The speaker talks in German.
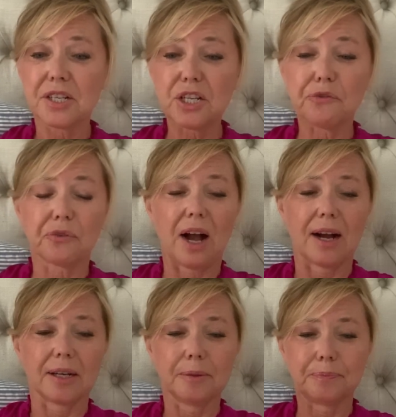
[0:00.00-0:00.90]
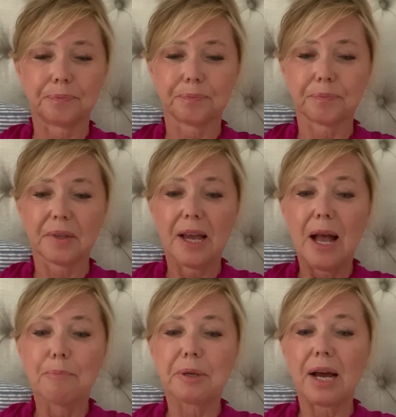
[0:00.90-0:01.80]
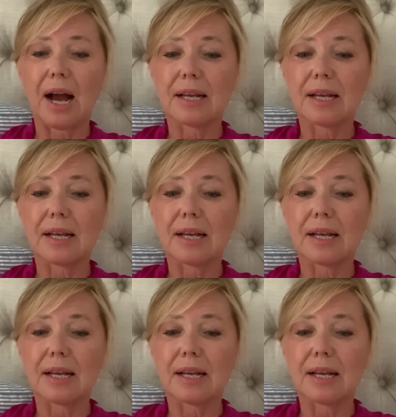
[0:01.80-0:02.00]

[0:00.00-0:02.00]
Die Frage, mit